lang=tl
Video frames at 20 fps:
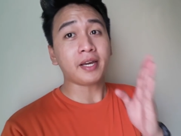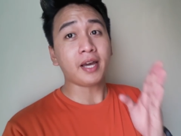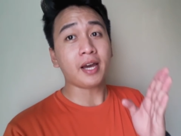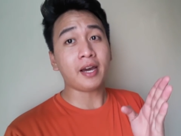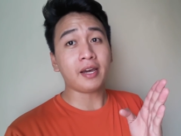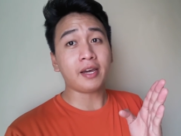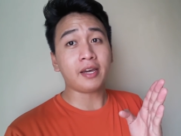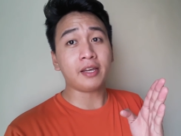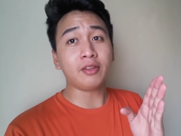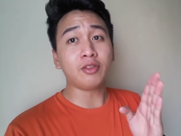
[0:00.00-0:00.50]
Sa
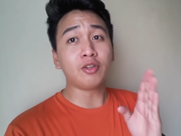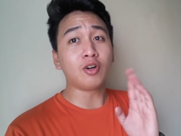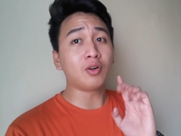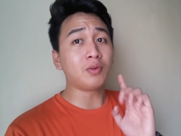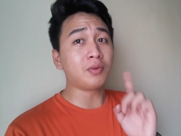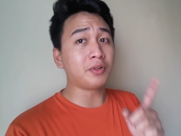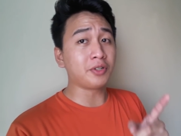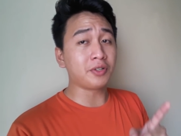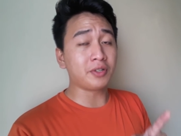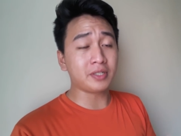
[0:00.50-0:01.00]

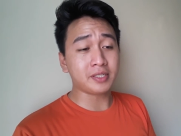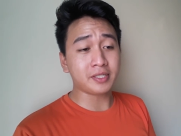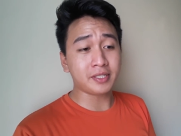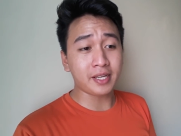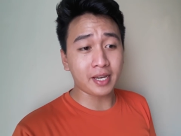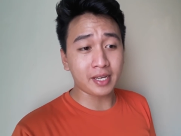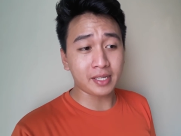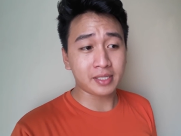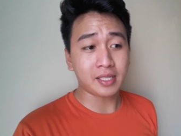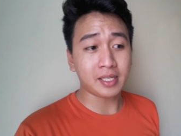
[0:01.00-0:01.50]
pagkain, no
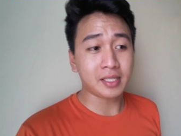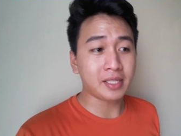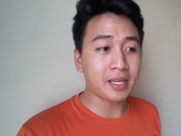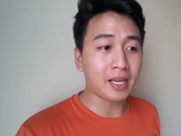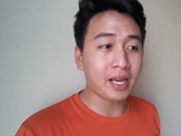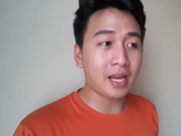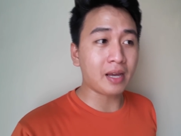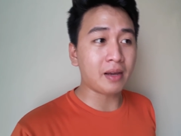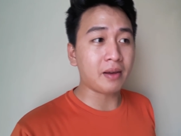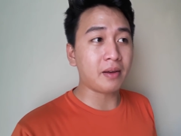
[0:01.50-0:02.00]
worries
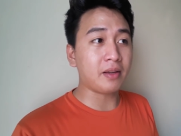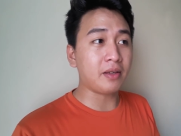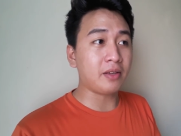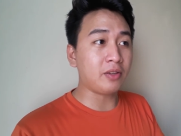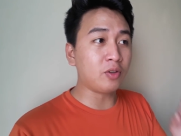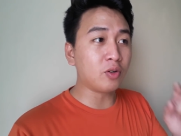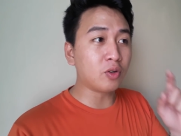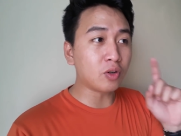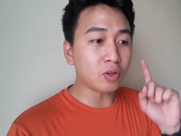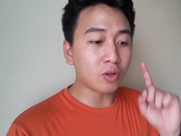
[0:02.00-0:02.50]
guys. Kasi nga,
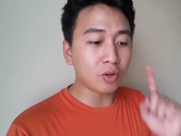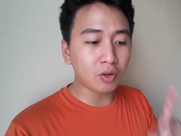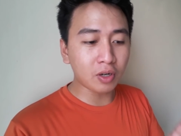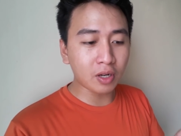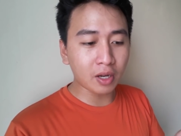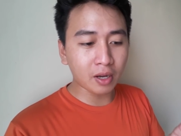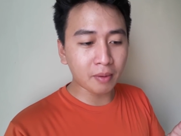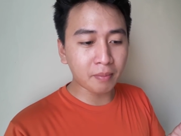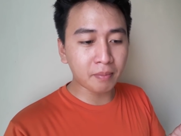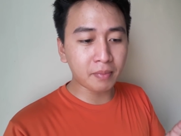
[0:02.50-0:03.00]
yung
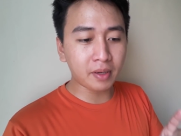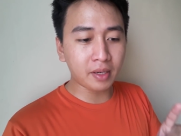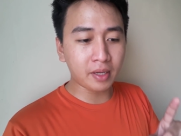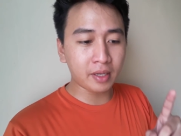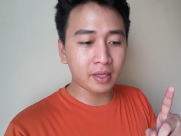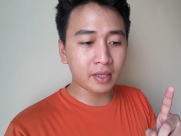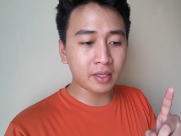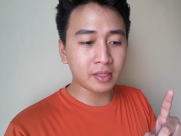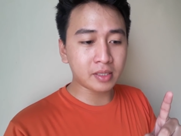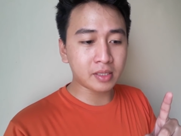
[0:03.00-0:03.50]

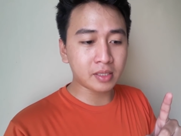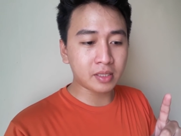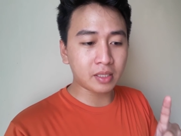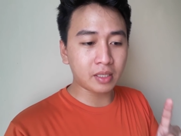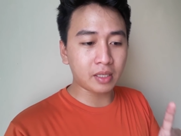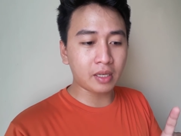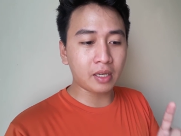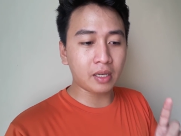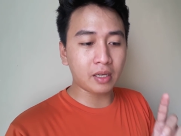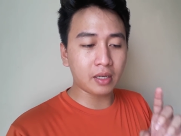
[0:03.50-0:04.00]
collab
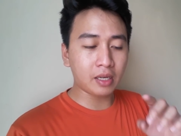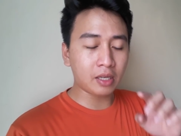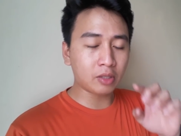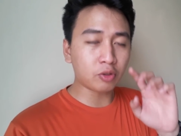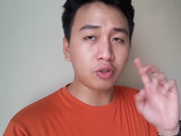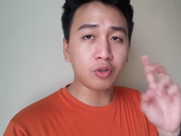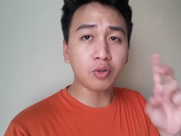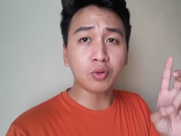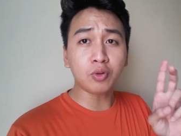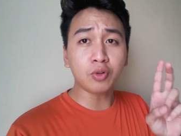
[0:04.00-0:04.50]
is,
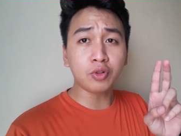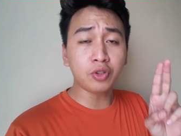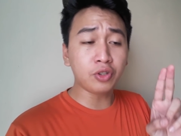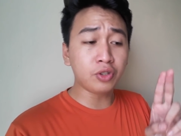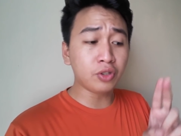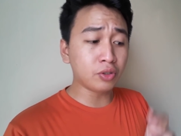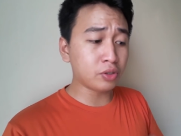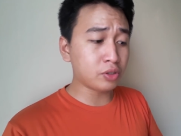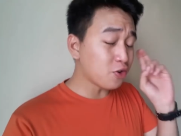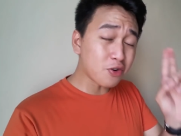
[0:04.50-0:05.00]
ito yung
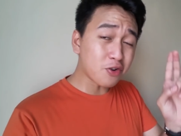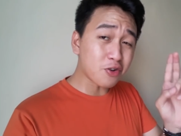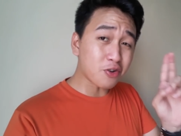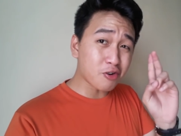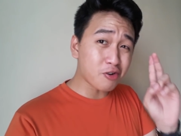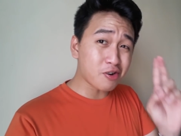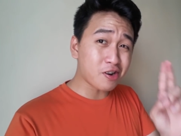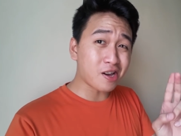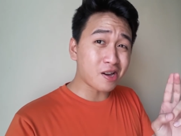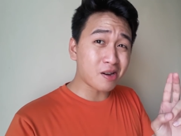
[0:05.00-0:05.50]
good news.
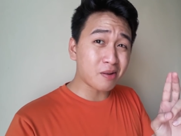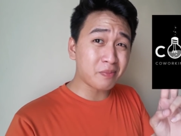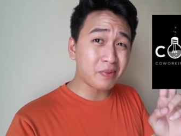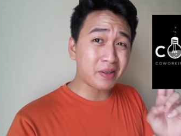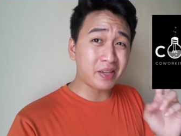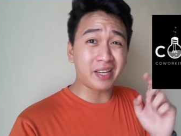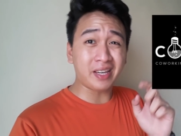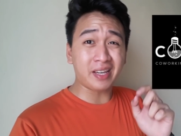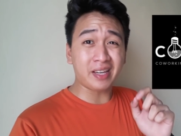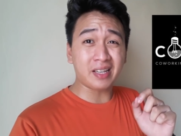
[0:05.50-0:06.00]
Yung
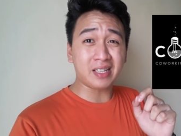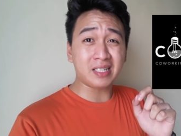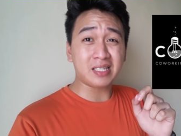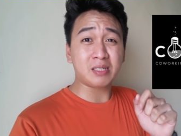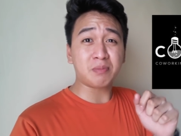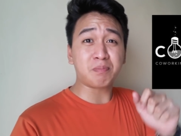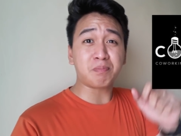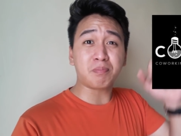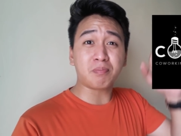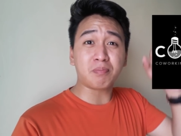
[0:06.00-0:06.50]
collab
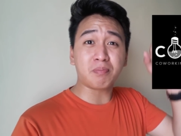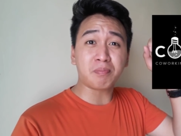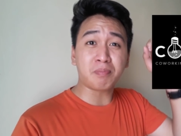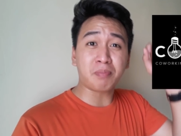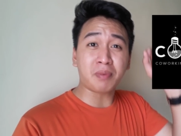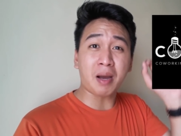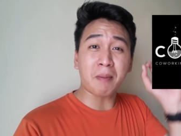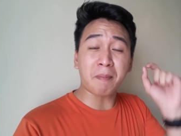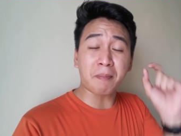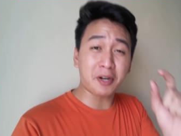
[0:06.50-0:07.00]
is
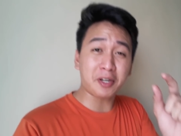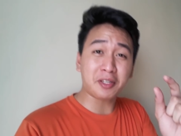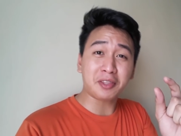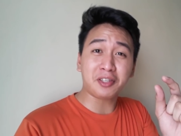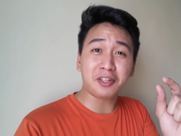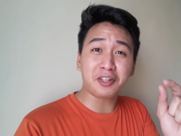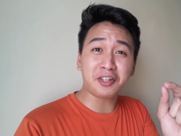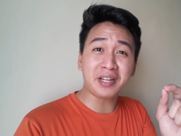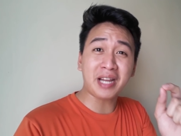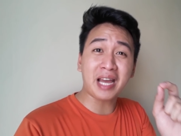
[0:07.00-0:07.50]

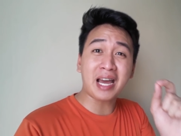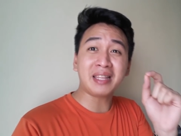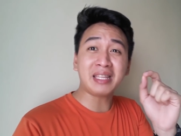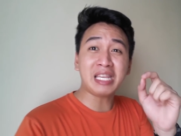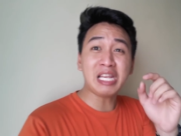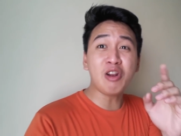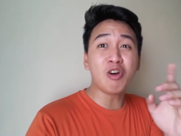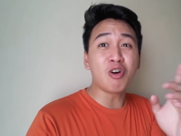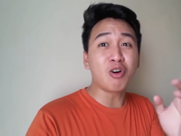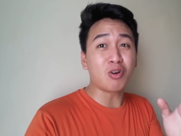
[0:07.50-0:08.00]
kapartner na